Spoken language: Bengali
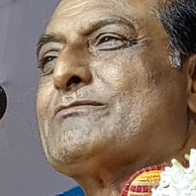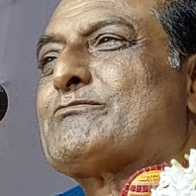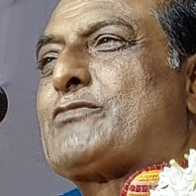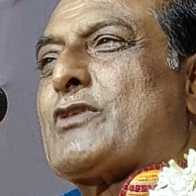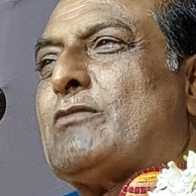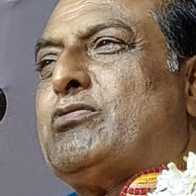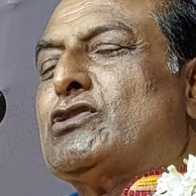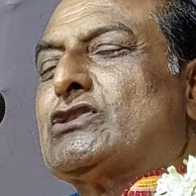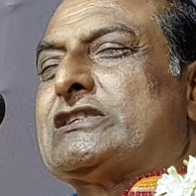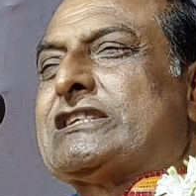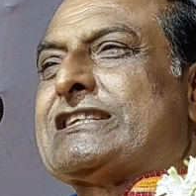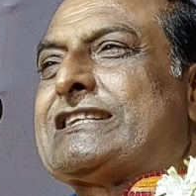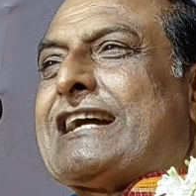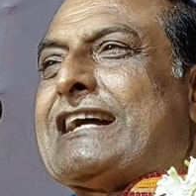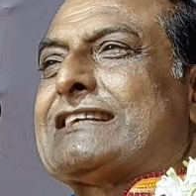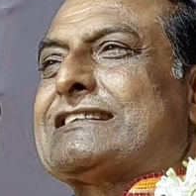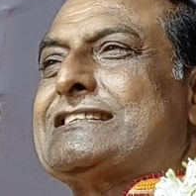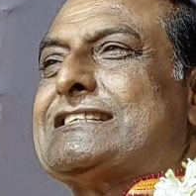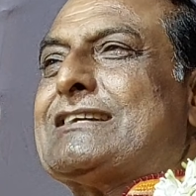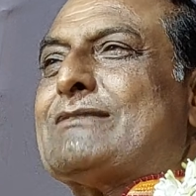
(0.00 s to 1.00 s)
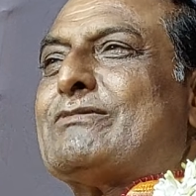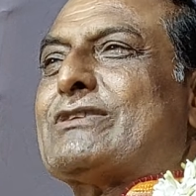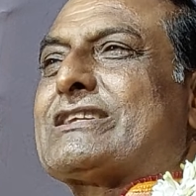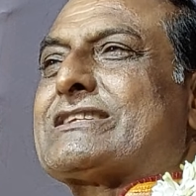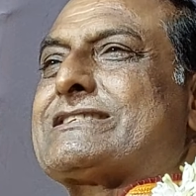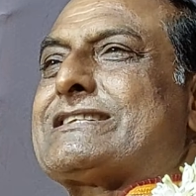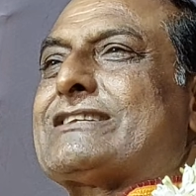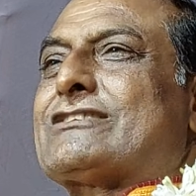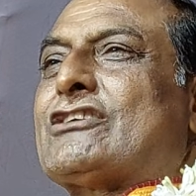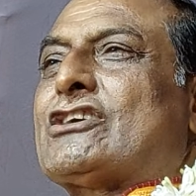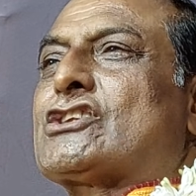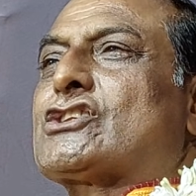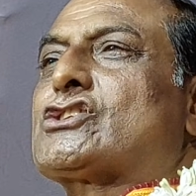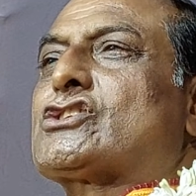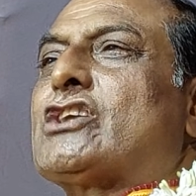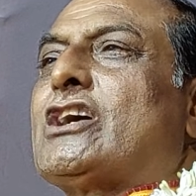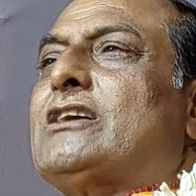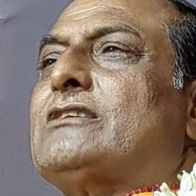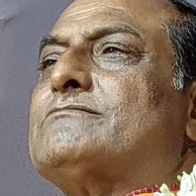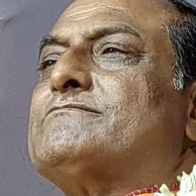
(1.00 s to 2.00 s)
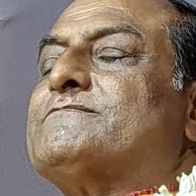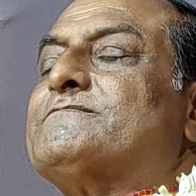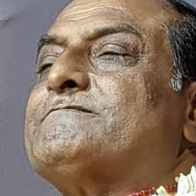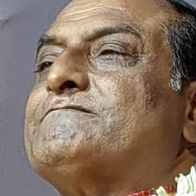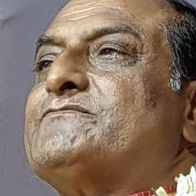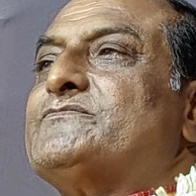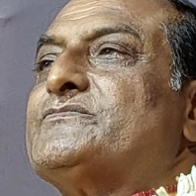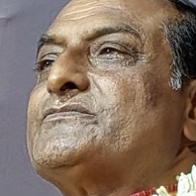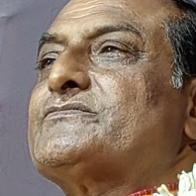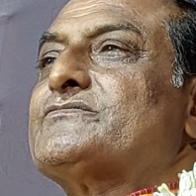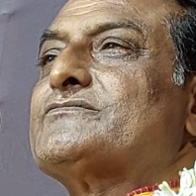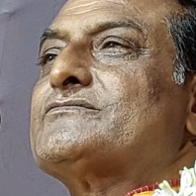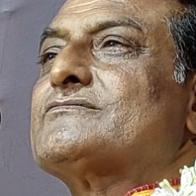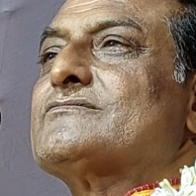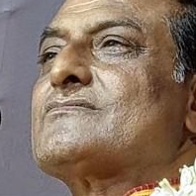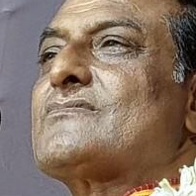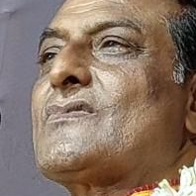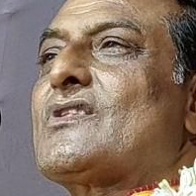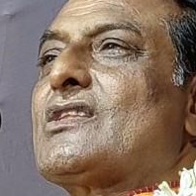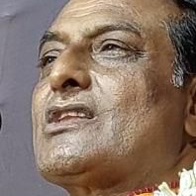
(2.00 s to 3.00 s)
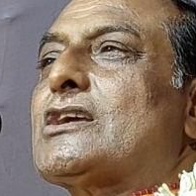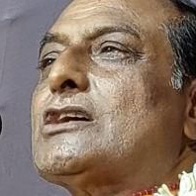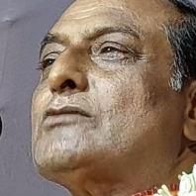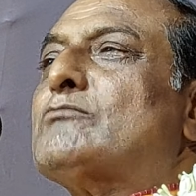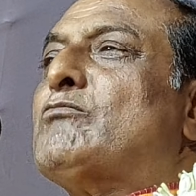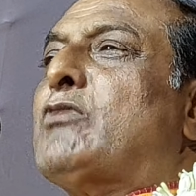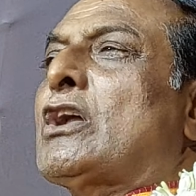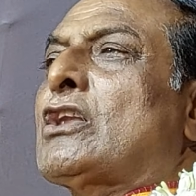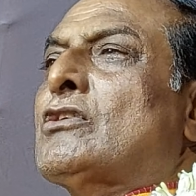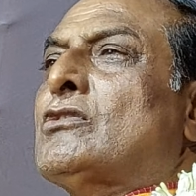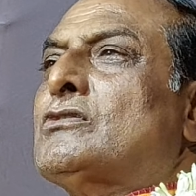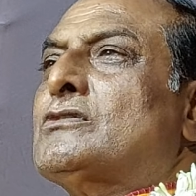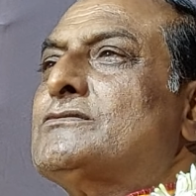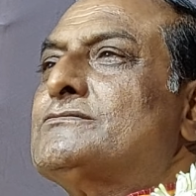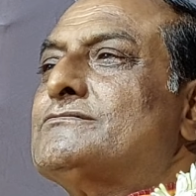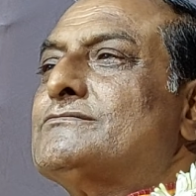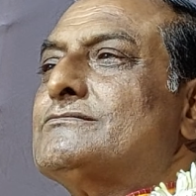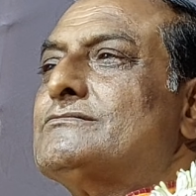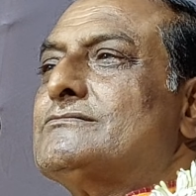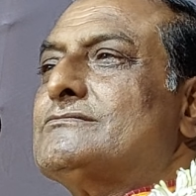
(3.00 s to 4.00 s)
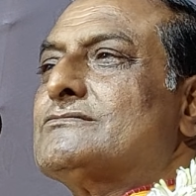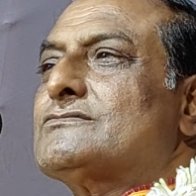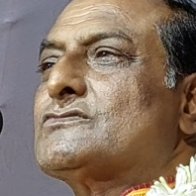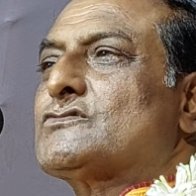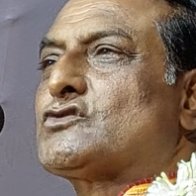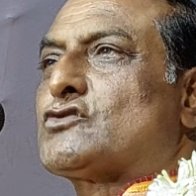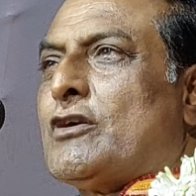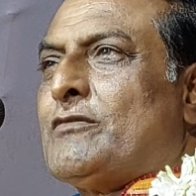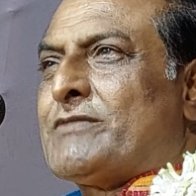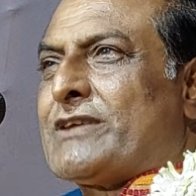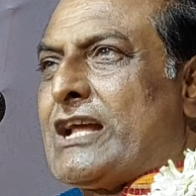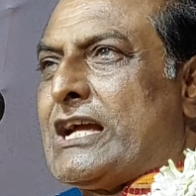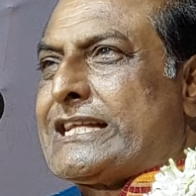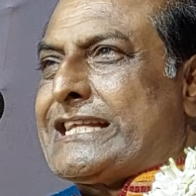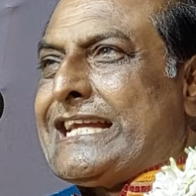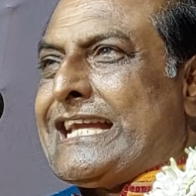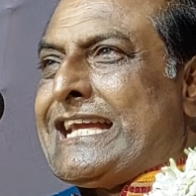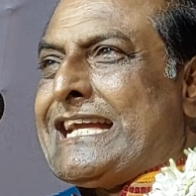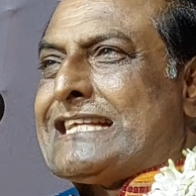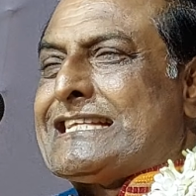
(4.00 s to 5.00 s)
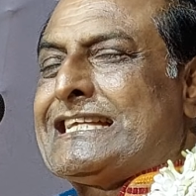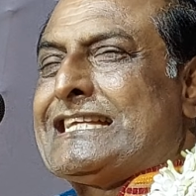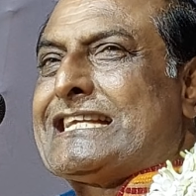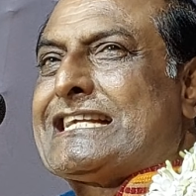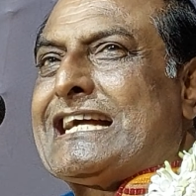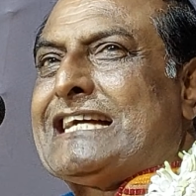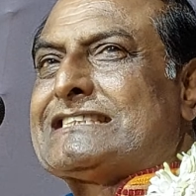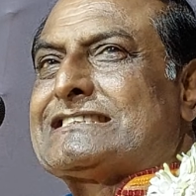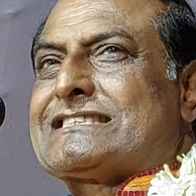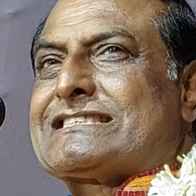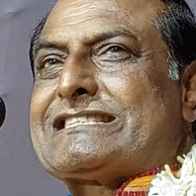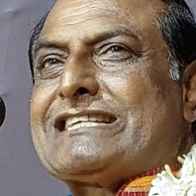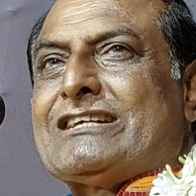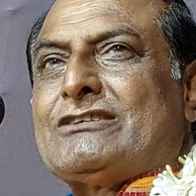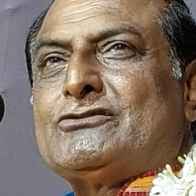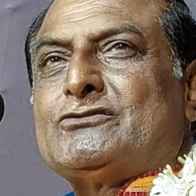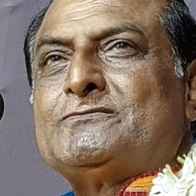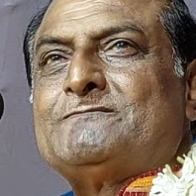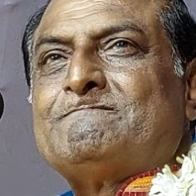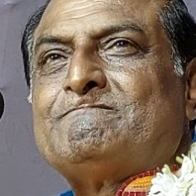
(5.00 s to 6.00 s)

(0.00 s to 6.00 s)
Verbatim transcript: প্রভুজি ডাক দিয়ে বলেছে নরোত্তম বলো তোমরা কে কি কাজ চাও